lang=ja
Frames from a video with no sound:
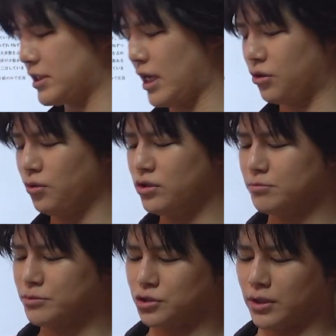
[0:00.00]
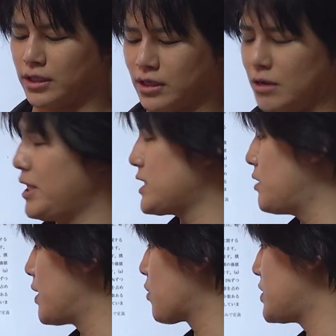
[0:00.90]
さあ、どういう文章だったか。皆さ
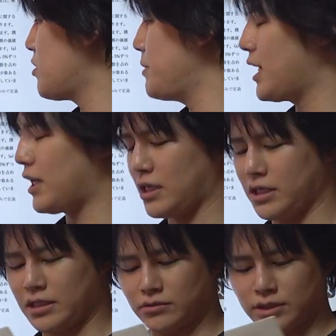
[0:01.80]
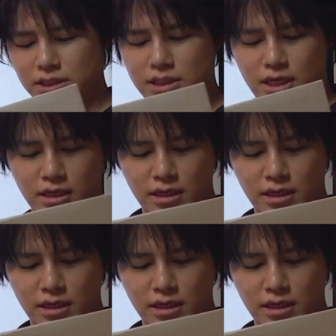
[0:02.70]
んはこちらを見ながら聞いててください。